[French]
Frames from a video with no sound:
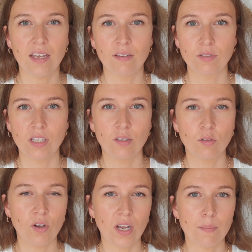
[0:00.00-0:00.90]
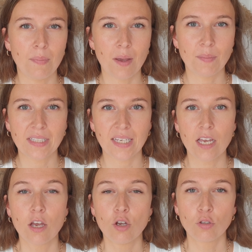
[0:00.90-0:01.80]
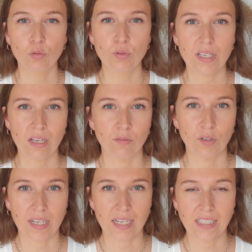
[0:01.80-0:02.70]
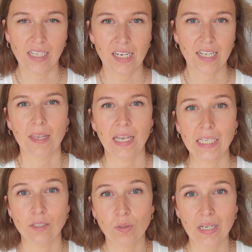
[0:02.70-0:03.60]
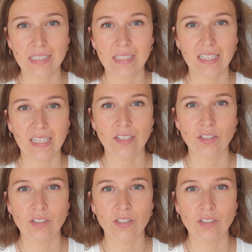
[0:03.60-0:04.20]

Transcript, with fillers: Et vous allez devoir aller paramétrer tout ça dans votre article et sur un site internet,